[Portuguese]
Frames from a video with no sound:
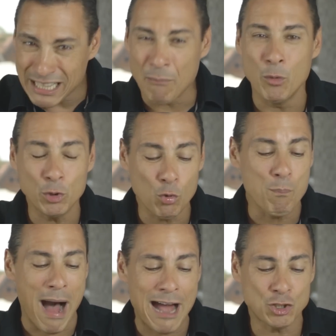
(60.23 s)
está muito
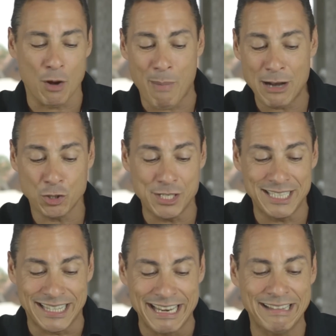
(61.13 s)
baixo, abaixo
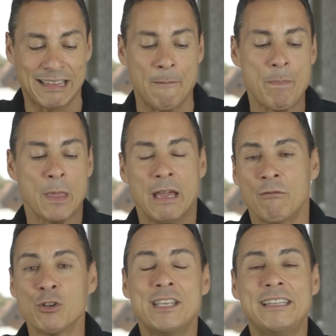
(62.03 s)
de 30,
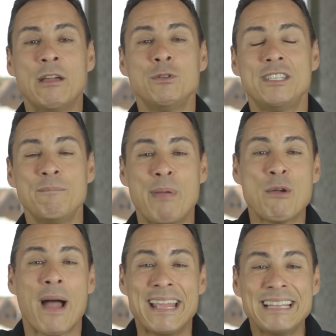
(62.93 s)
você tem um
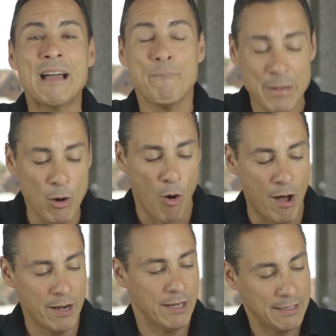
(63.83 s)
desempenho ainda
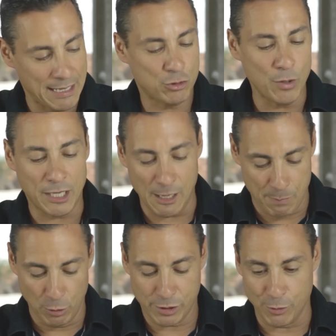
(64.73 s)
pior na sua
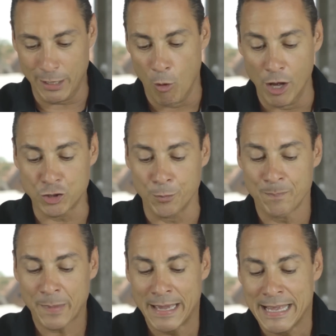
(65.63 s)
equipe, no seu negócio.
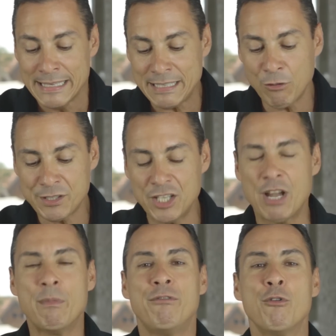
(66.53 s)
Se você
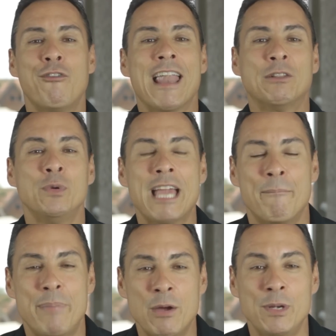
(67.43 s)
já me viu falar do
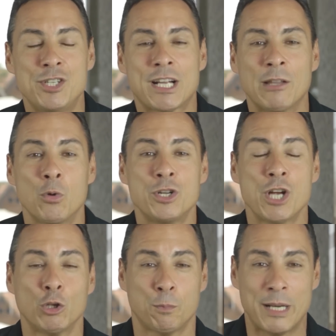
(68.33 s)
IAP, o indicador
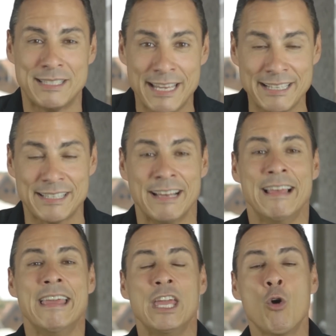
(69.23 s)
de autopresença,
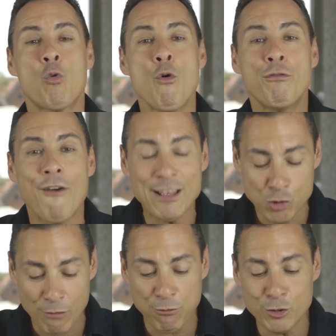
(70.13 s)
eu
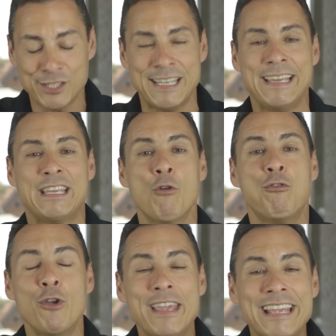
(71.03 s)
confesso a você que eu
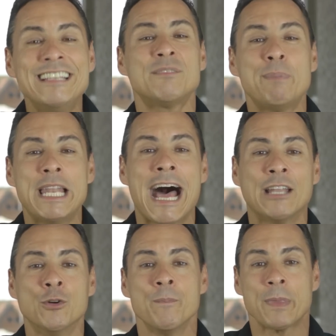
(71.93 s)
fui
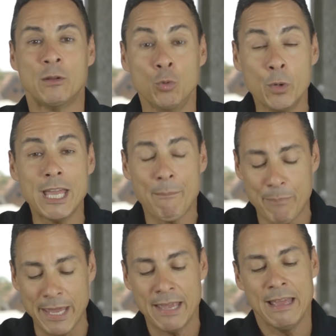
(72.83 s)
inspirado no
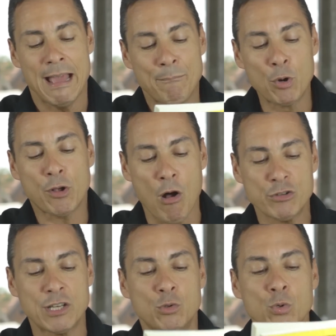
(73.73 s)
IAP por
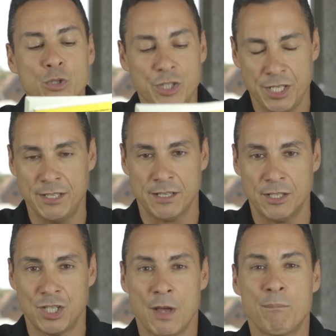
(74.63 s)
causa do
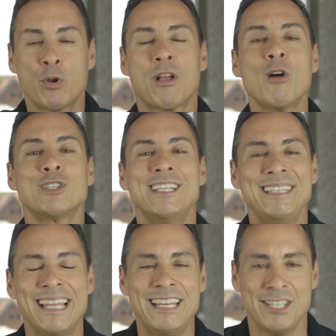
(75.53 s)
Shizard, por causa de
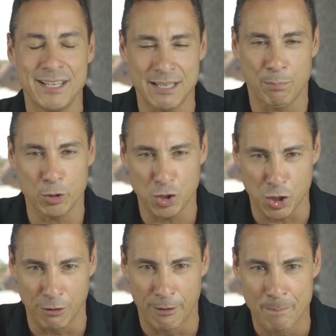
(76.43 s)
inteligência
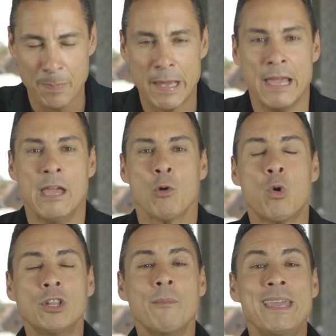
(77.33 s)
positiva.
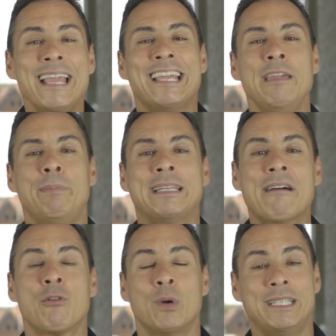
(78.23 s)
Quando a minha equipe
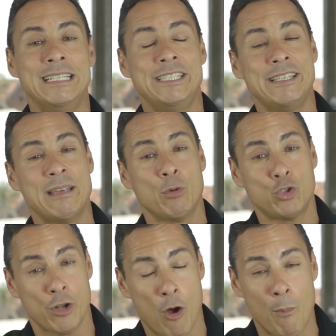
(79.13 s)
estava com a inteligência
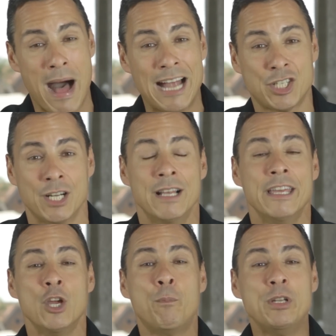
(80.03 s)
emocional baixa,
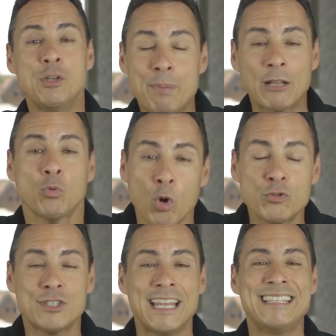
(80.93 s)
eu pedi para
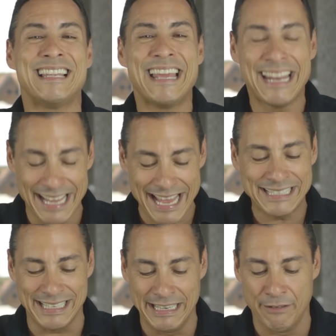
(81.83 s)
todos eles lerem
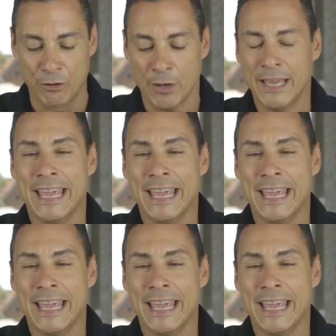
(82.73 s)
esse livro.